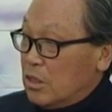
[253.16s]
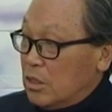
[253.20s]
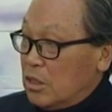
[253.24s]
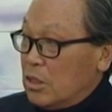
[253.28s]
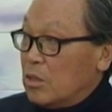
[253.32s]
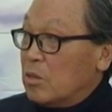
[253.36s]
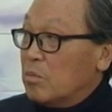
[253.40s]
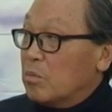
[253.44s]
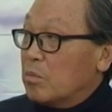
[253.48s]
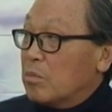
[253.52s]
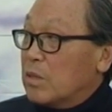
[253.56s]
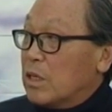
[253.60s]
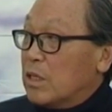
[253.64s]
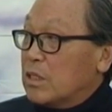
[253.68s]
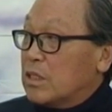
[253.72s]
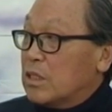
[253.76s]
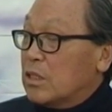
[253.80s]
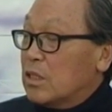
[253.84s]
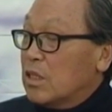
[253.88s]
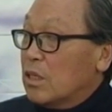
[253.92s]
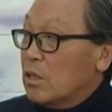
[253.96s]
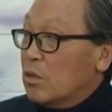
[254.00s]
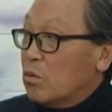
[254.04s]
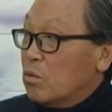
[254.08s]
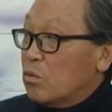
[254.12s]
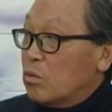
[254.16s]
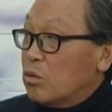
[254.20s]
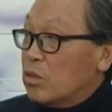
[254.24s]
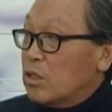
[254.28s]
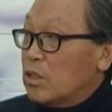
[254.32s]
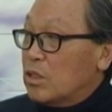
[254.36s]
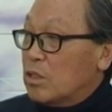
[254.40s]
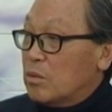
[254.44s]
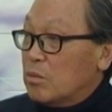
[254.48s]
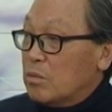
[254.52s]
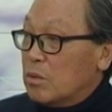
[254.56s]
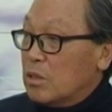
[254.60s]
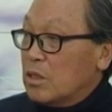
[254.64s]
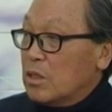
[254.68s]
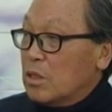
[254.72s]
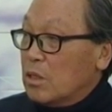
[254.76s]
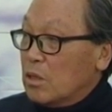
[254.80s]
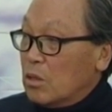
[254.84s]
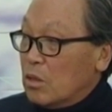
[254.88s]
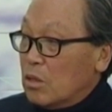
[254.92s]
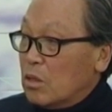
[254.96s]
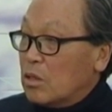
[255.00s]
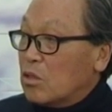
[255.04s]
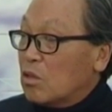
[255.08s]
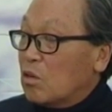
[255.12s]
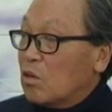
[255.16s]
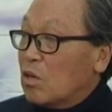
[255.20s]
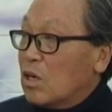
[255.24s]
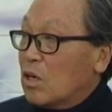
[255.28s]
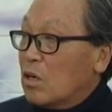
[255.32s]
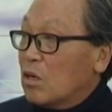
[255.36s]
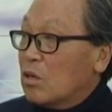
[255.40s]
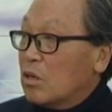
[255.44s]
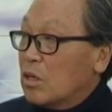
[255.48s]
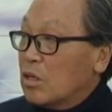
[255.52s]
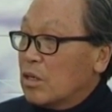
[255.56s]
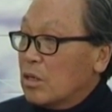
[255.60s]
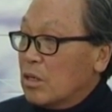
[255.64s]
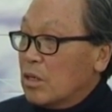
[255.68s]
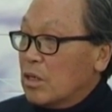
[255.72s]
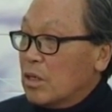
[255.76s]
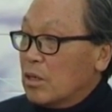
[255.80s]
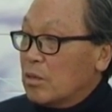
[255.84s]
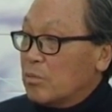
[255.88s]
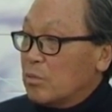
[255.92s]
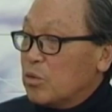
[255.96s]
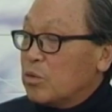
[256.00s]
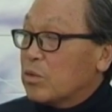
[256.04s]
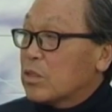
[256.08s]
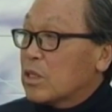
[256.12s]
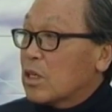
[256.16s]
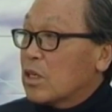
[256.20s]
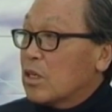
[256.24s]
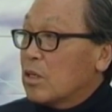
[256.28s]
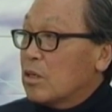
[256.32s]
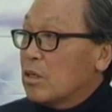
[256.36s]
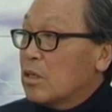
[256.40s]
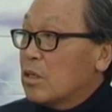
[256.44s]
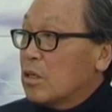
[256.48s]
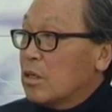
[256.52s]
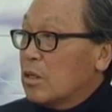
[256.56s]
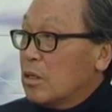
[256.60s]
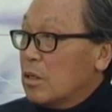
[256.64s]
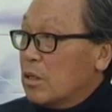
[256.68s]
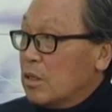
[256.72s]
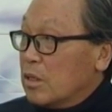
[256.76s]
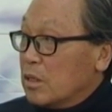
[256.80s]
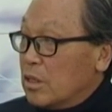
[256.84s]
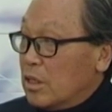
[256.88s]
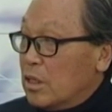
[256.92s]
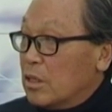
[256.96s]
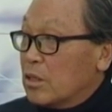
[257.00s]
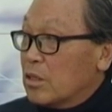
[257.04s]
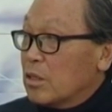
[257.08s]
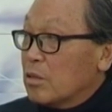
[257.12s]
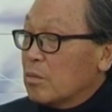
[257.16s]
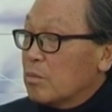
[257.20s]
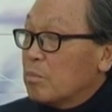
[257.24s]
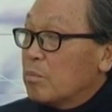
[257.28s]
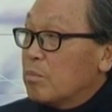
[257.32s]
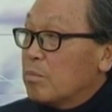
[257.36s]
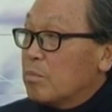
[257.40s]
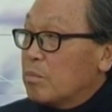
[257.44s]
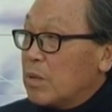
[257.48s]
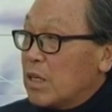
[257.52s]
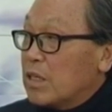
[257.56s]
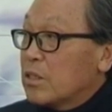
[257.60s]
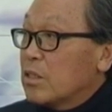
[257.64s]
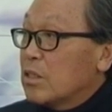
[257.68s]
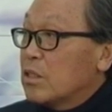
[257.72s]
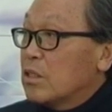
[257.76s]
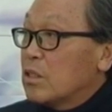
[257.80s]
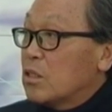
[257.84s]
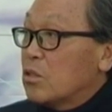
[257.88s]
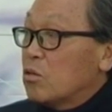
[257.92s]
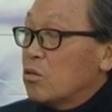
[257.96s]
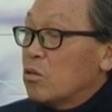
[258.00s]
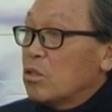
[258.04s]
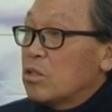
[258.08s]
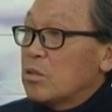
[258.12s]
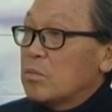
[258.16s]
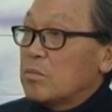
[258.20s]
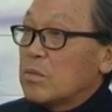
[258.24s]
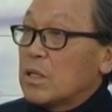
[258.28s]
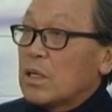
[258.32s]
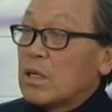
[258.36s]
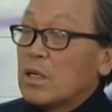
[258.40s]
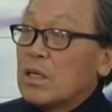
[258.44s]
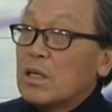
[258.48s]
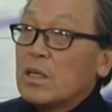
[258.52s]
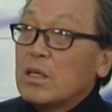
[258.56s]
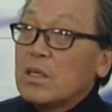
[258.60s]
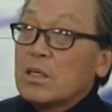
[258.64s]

지금까지 우리 언어화 문자를 계속 발전시키고 있습니다.